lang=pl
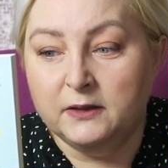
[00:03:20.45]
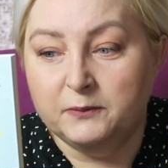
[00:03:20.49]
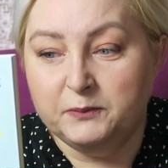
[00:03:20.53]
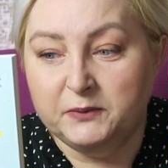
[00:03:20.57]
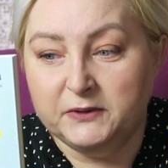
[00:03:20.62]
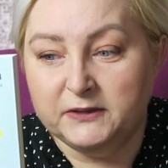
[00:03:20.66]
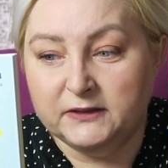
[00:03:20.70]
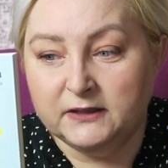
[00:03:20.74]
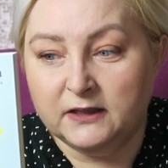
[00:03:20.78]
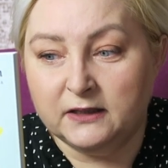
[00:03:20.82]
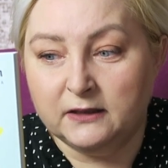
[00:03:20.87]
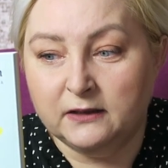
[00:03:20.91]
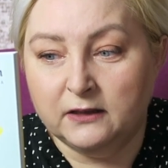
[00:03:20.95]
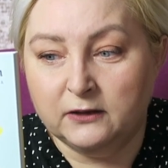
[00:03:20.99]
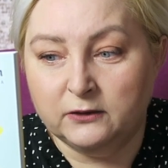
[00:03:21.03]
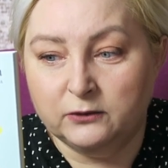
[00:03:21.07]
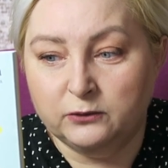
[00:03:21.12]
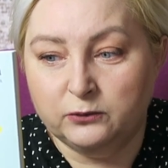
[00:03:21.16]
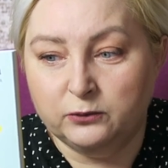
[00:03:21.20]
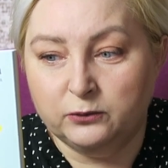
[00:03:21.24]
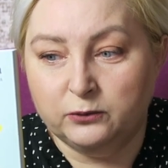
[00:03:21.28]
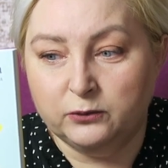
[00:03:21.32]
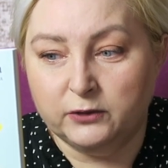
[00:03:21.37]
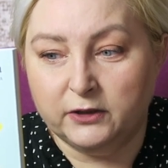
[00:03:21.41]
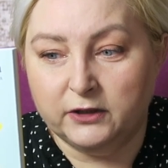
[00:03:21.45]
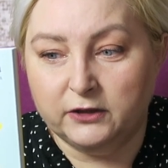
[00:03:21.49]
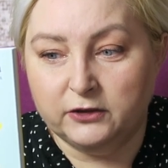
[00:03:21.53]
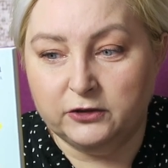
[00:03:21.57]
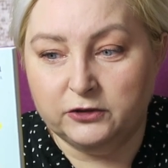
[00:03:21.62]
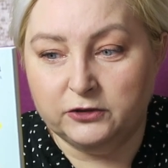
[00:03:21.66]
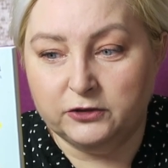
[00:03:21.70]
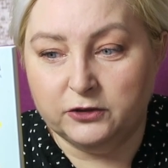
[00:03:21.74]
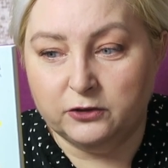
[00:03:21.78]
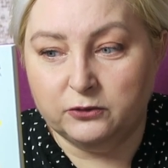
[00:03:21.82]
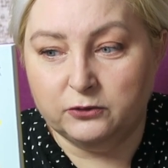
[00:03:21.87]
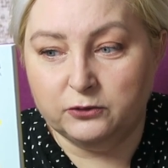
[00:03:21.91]
Pisarka, której
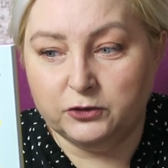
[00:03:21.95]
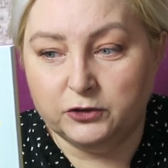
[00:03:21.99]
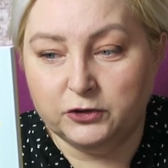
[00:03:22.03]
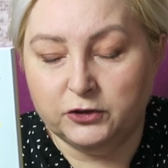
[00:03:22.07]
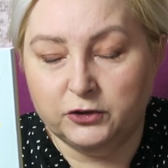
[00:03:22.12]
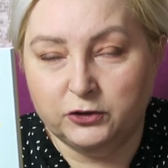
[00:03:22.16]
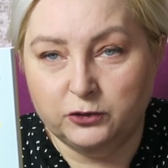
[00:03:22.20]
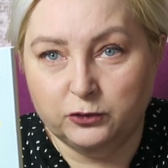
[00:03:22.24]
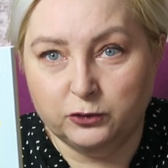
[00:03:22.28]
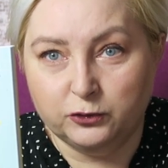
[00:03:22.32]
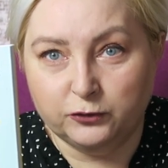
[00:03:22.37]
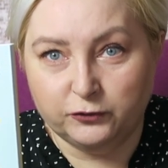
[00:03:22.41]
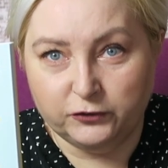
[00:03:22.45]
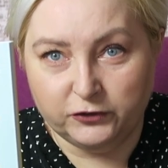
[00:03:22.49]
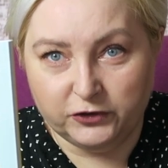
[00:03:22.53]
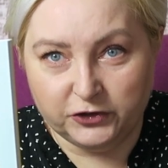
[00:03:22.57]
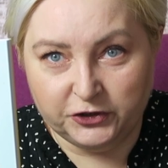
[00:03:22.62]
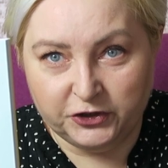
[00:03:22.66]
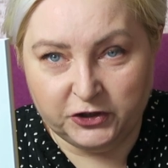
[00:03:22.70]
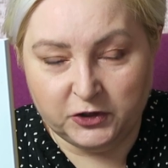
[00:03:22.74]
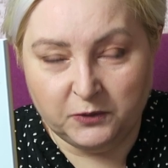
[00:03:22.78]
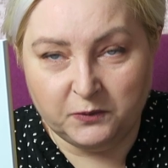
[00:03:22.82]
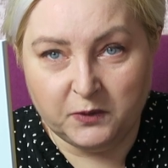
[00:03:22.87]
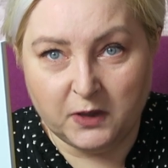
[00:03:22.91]
książki już wcześniej